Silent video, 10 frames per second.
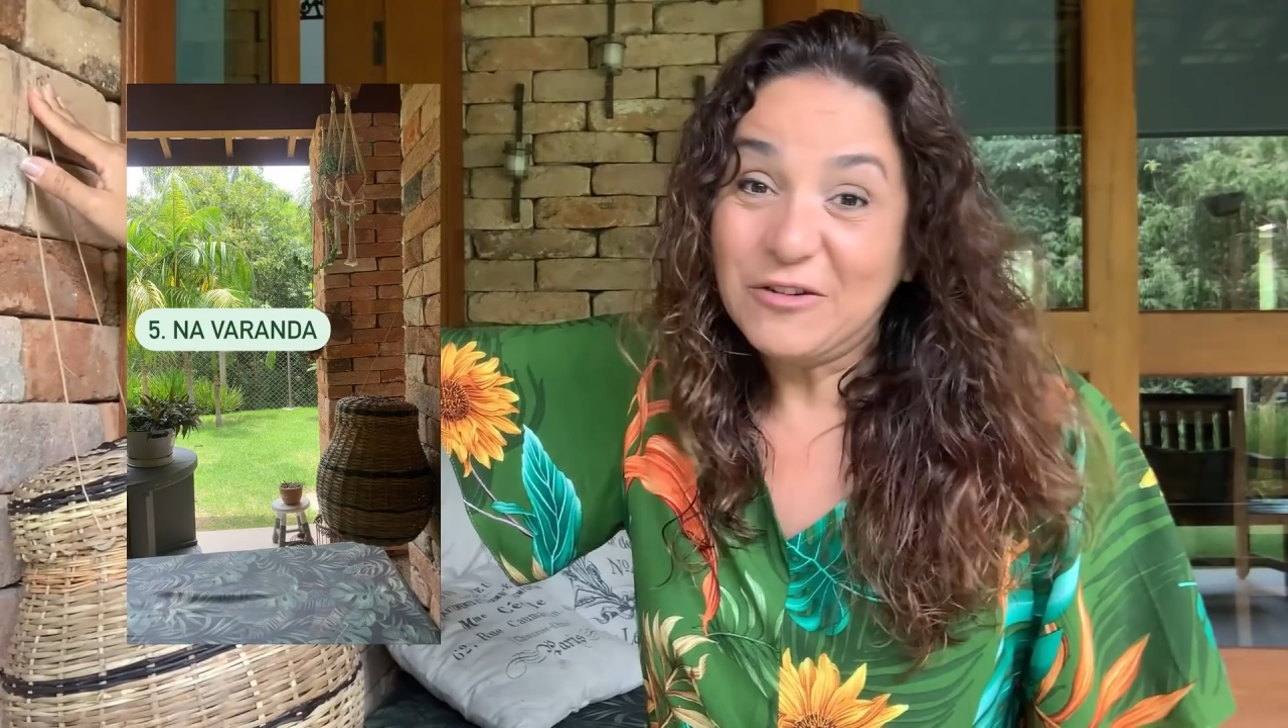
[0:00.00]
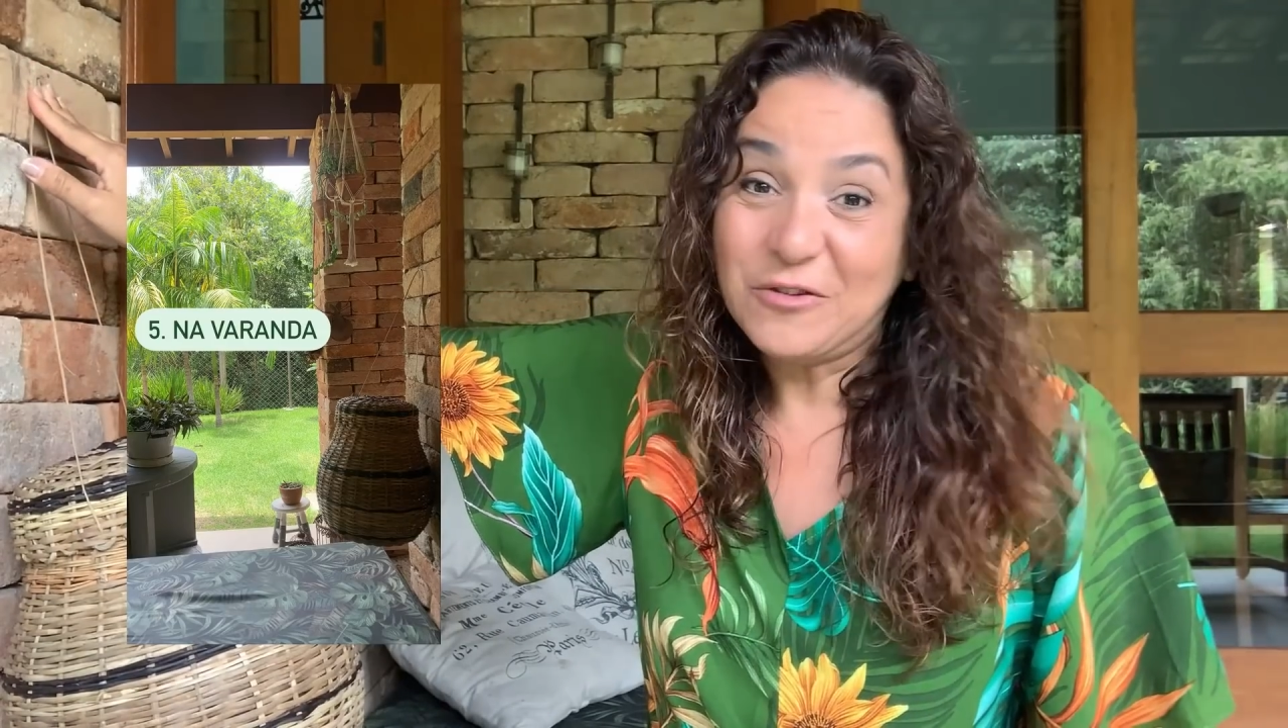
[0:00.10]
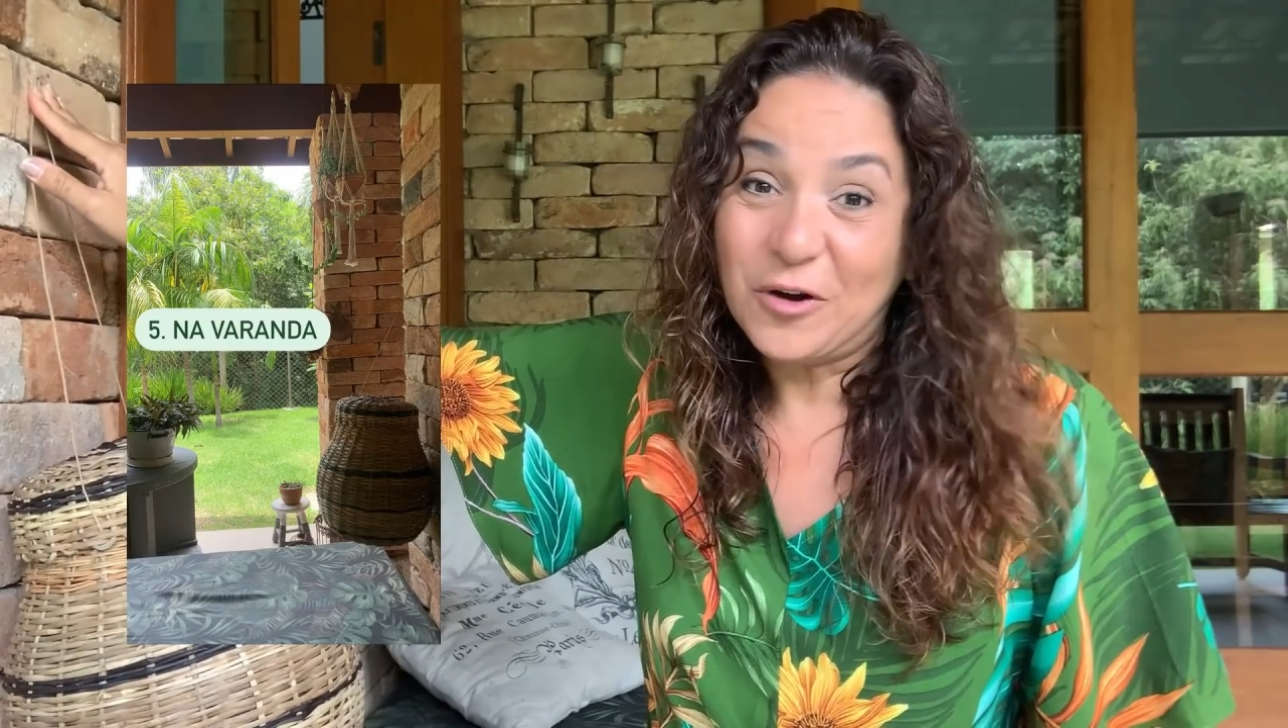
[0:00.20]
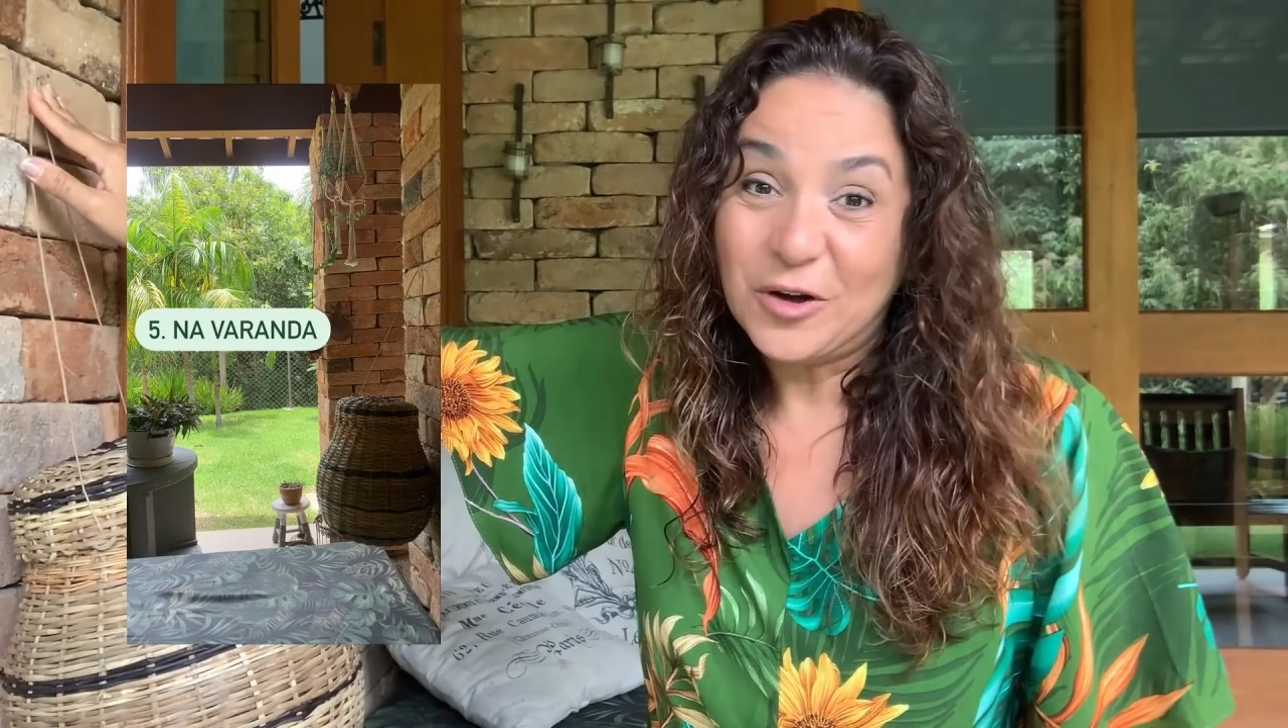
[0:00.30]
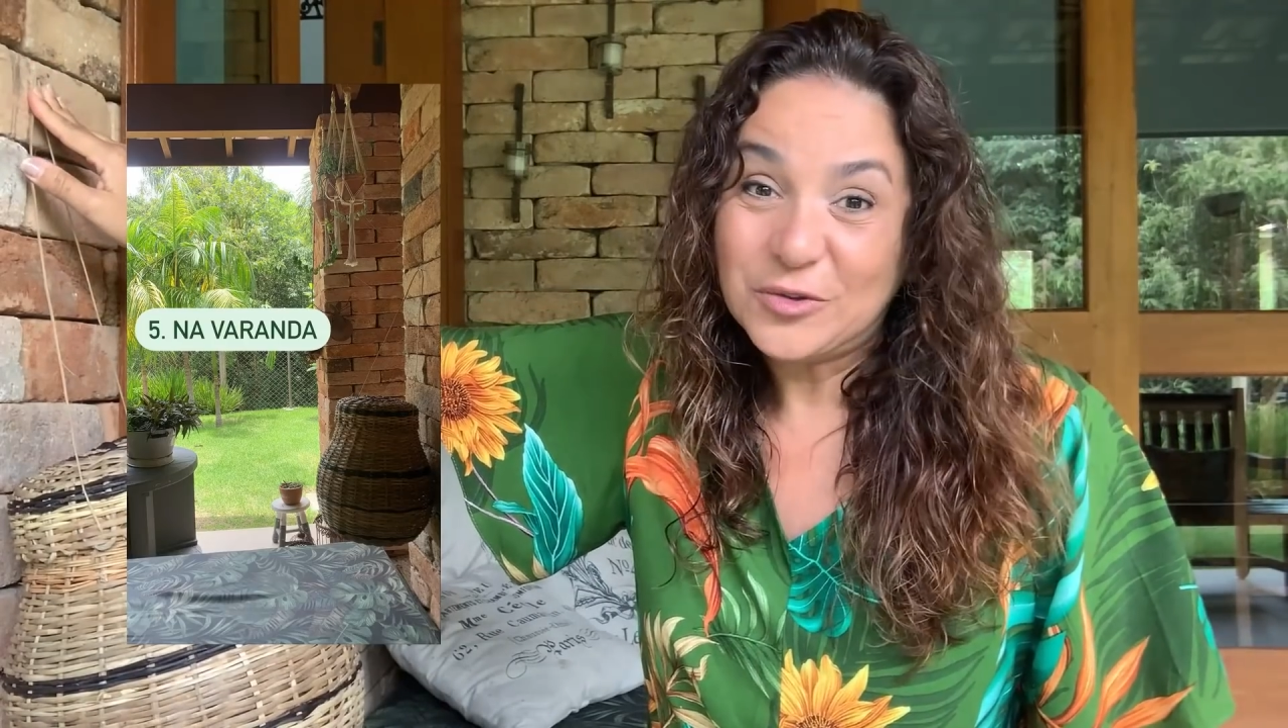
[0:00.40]

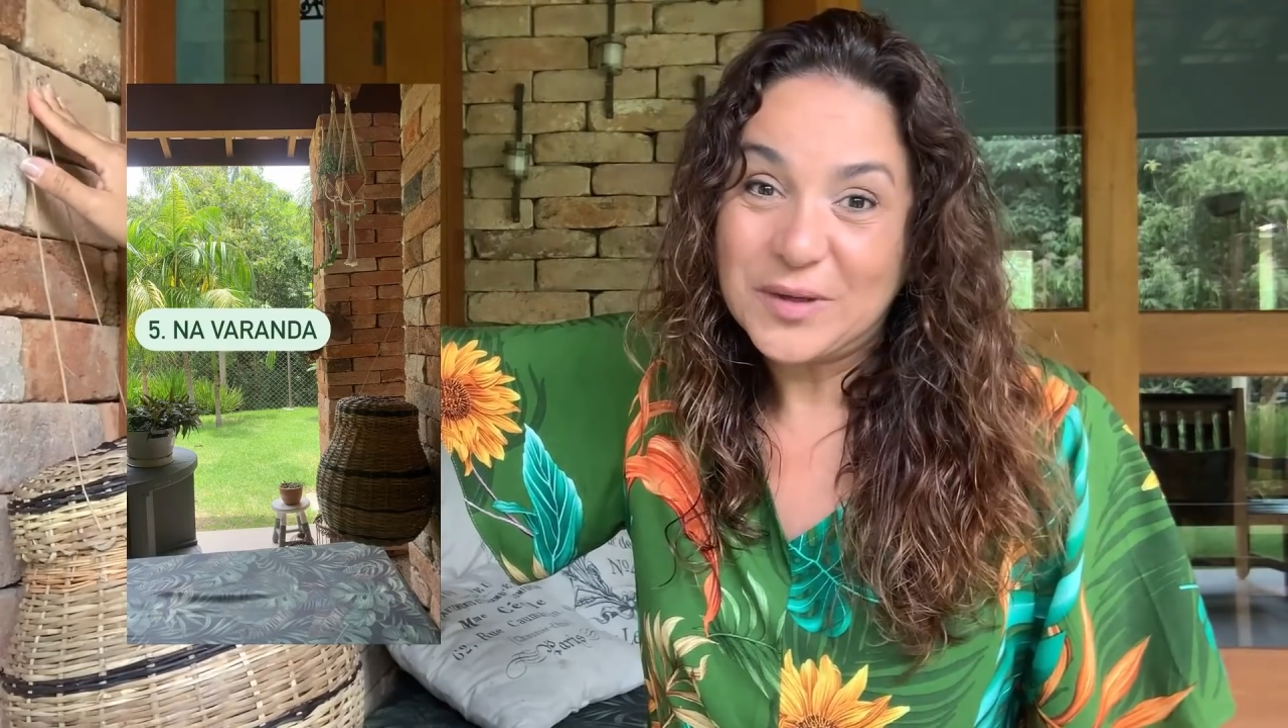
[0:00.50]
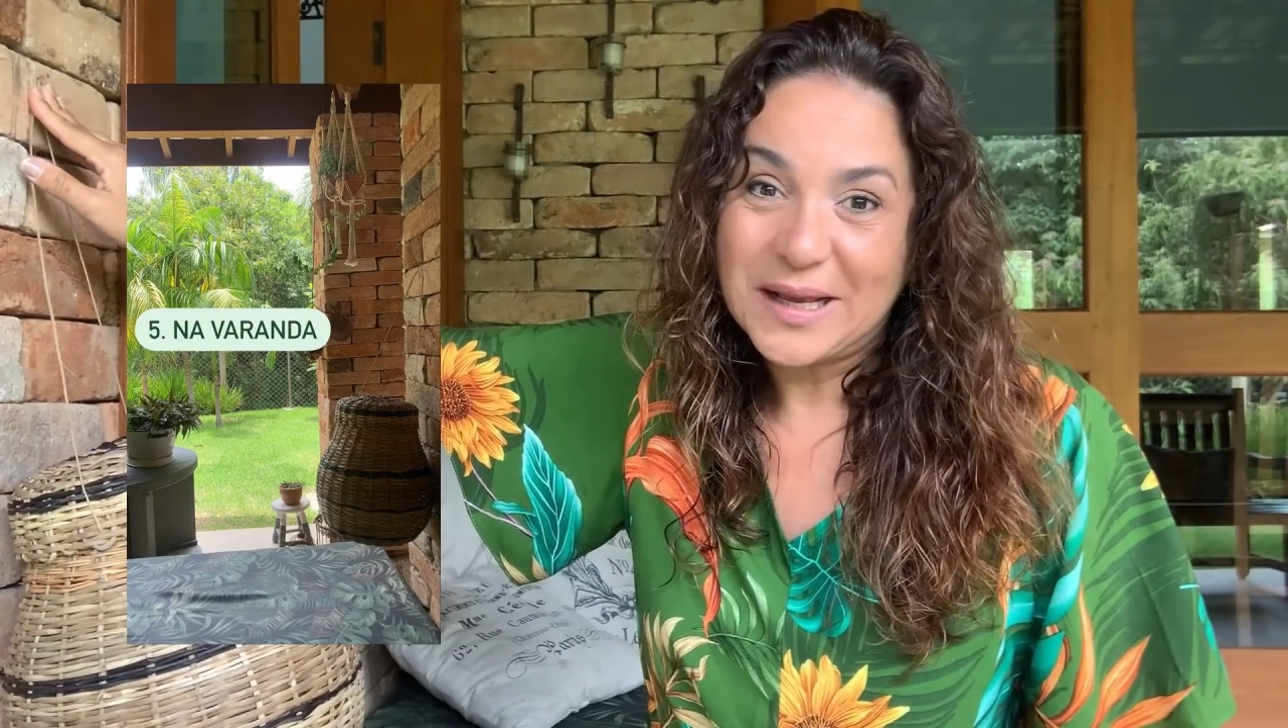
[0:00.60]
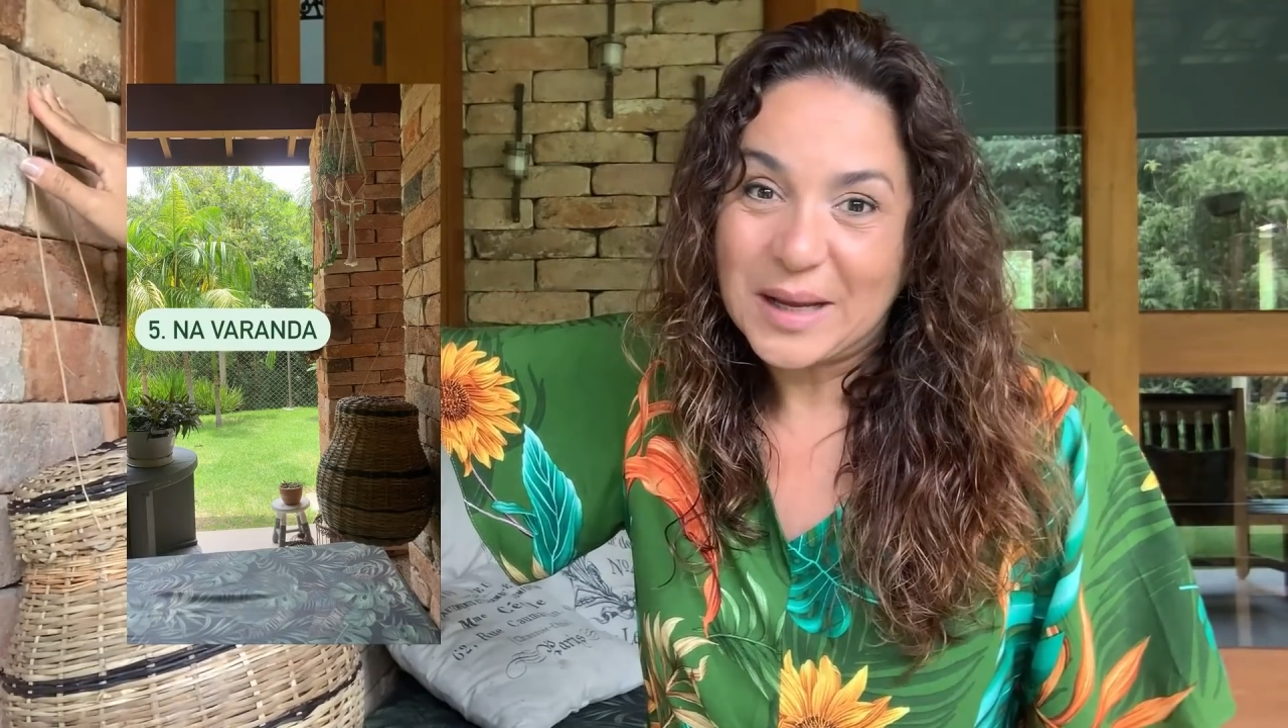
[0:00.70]
foto e ele